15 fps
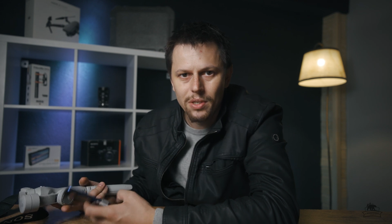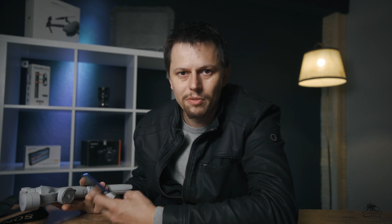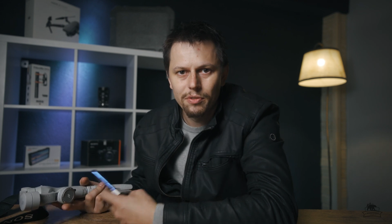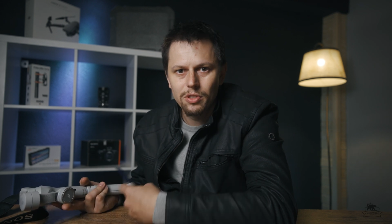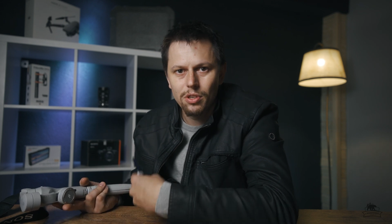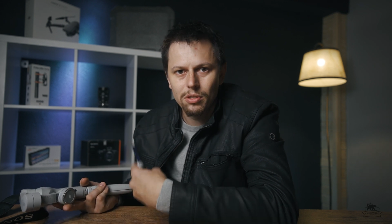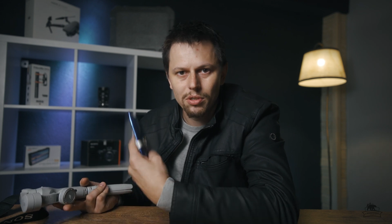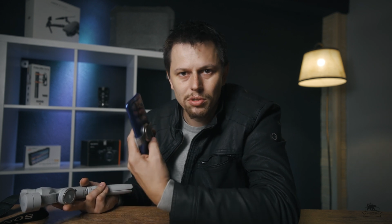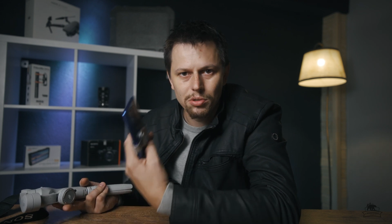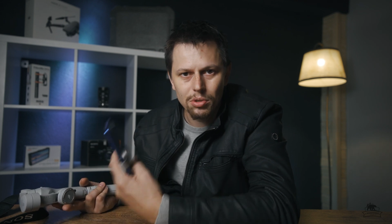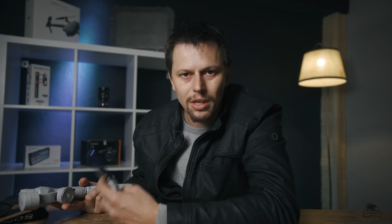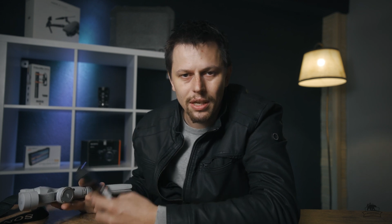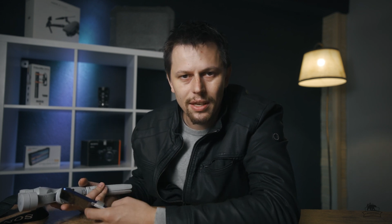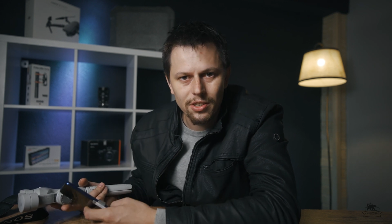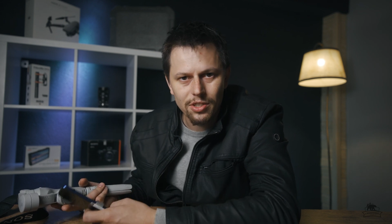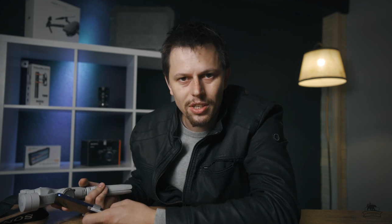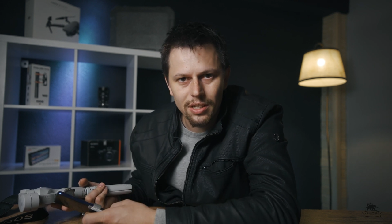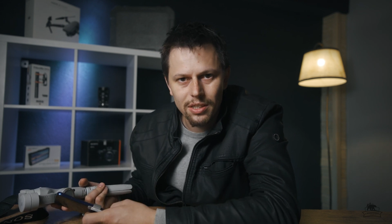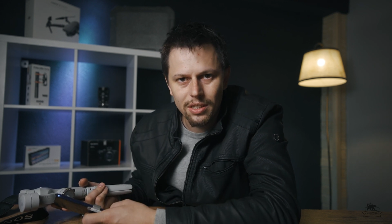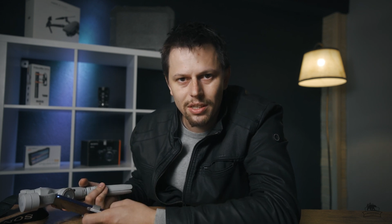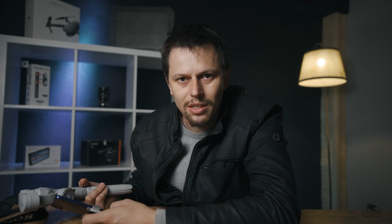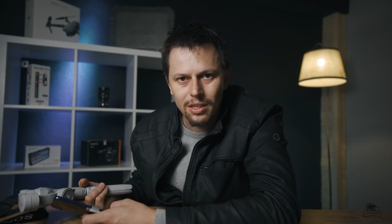wyciągnąć z drugiej
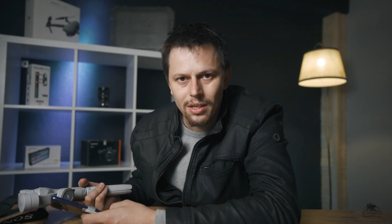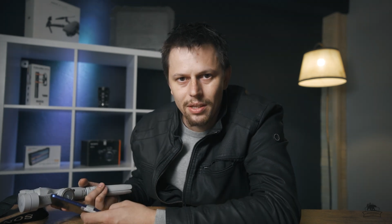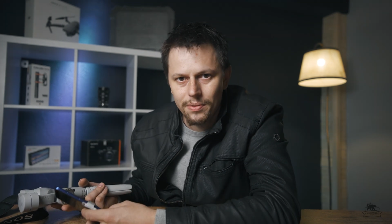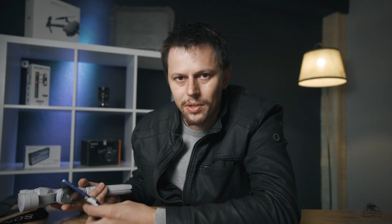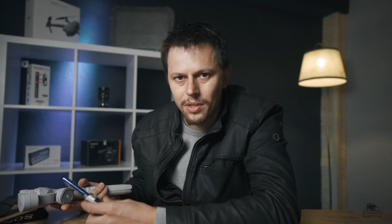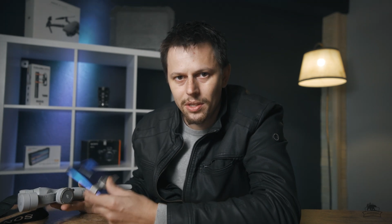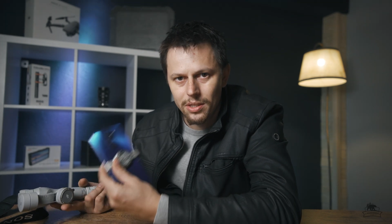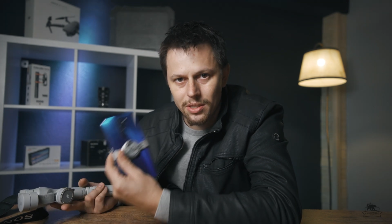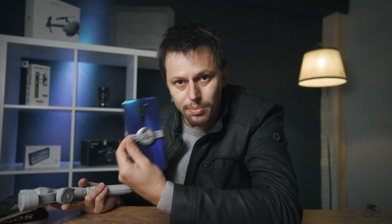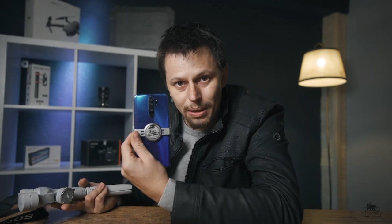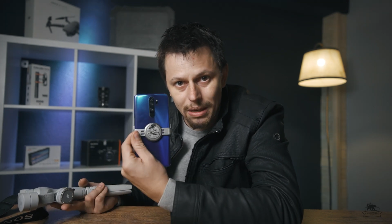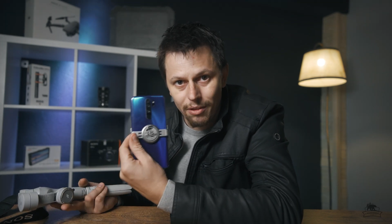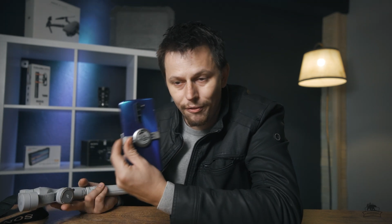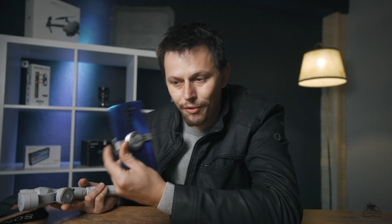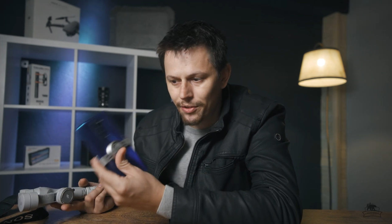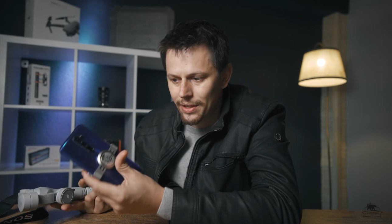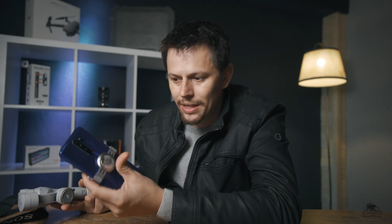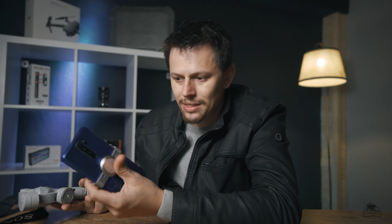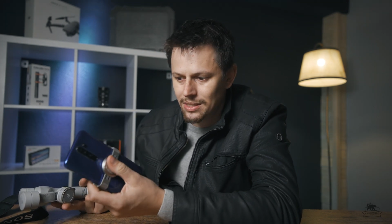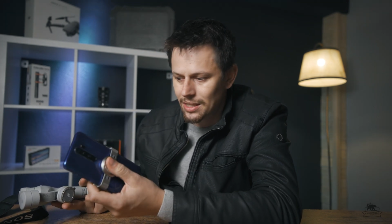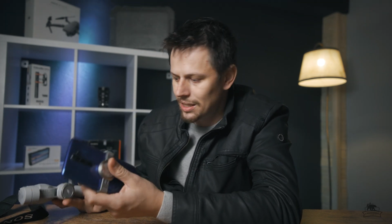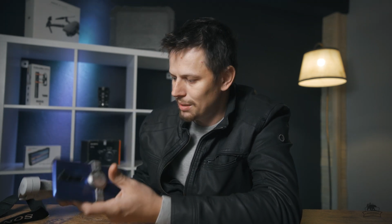kieszeni
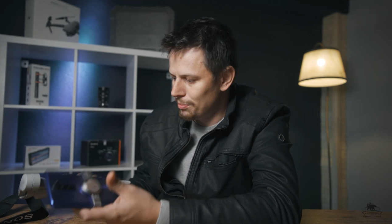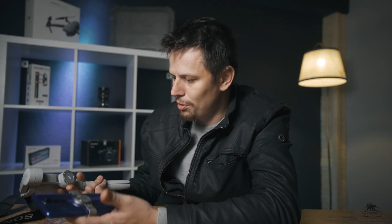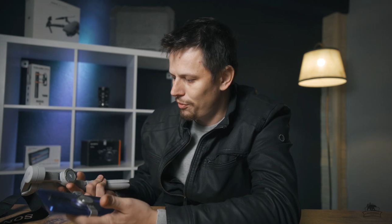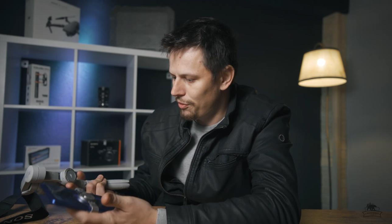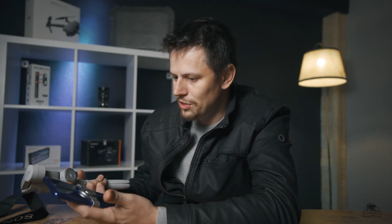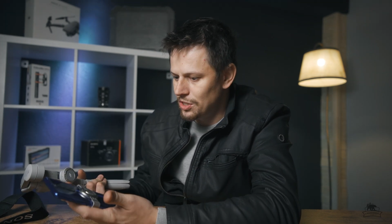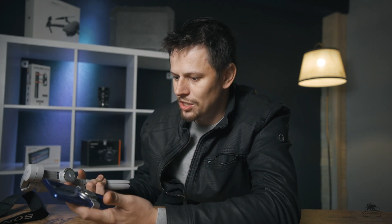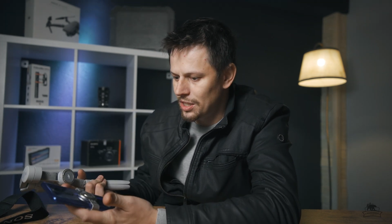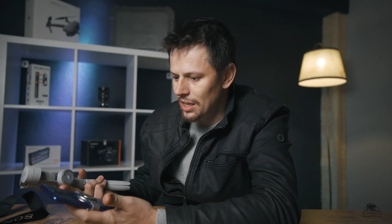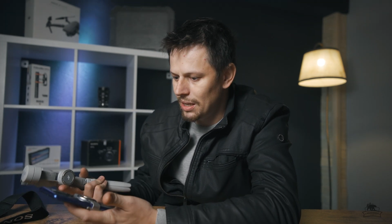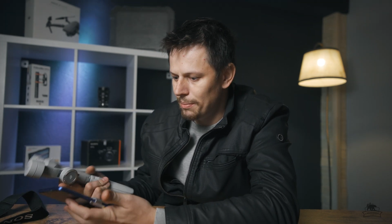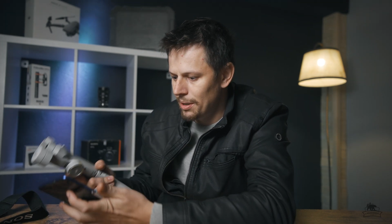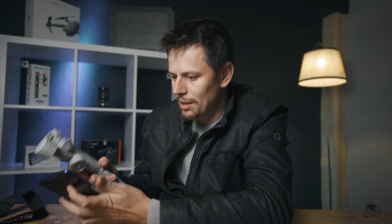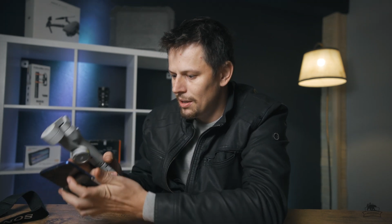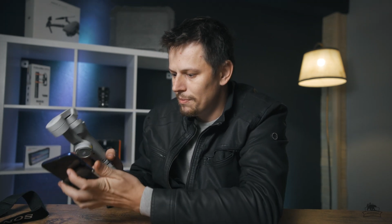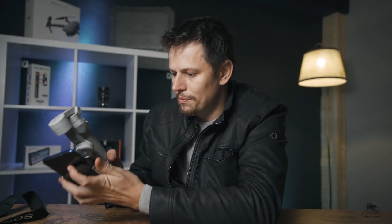smartfona z takim uchwycikiem